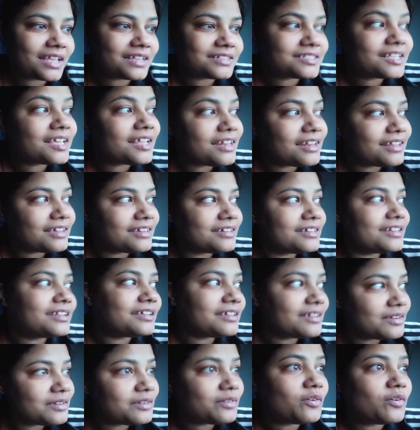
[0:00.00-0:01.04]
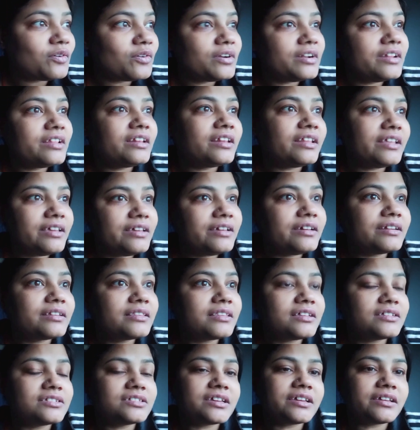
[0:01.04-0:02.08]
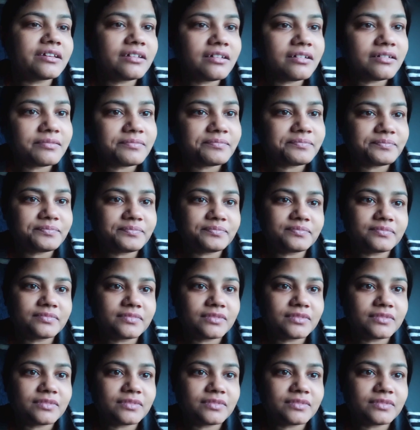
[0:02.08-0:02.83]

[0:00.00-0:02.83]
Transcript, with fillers: ऐसे ही लग रहा है और डिले ही करता जाएगा